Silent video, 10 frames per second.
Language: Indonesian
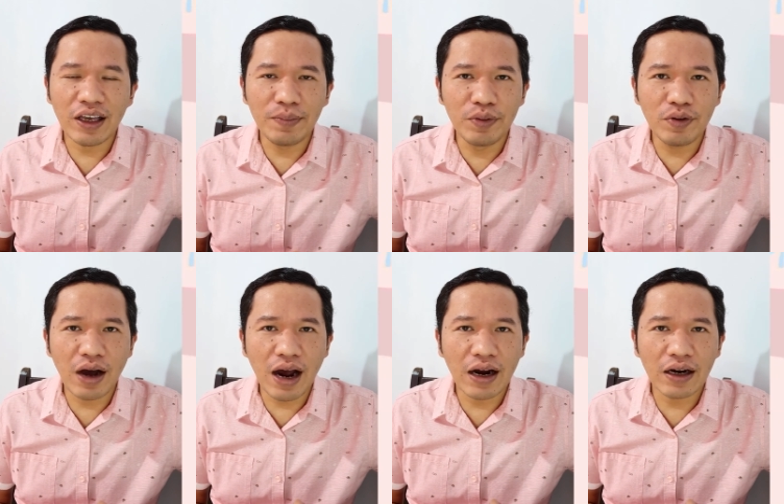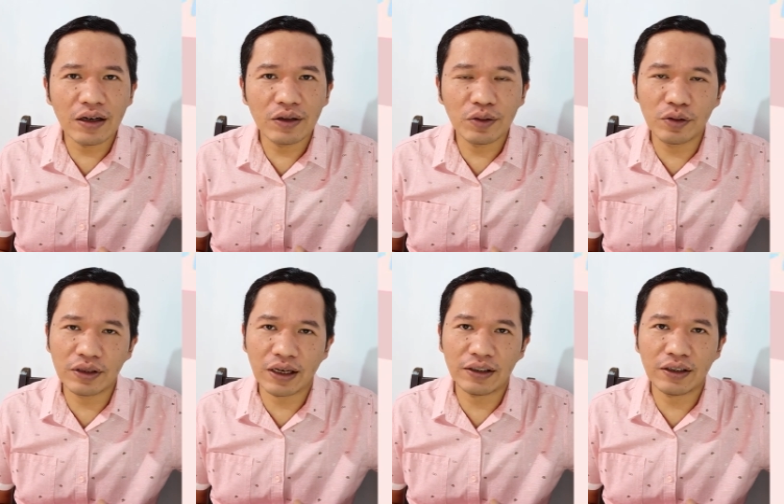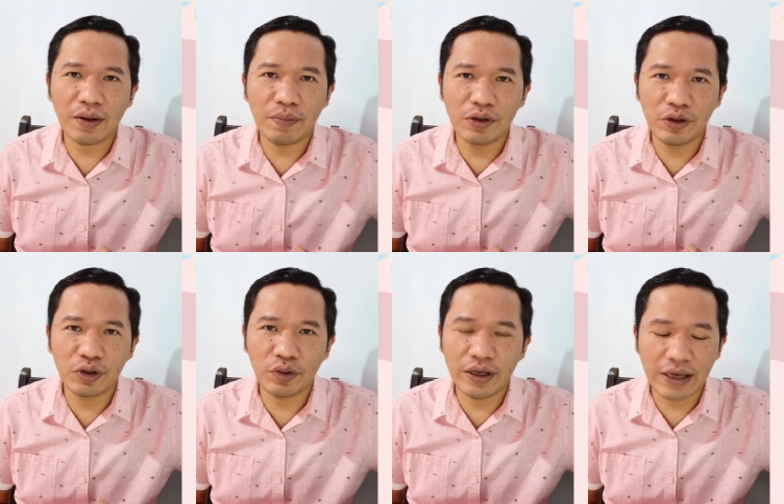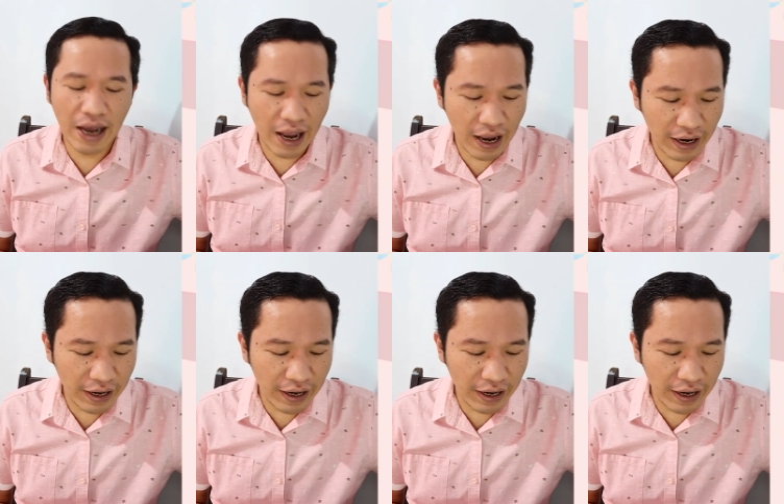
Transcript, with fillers: ibu akan sukses menyusuinya.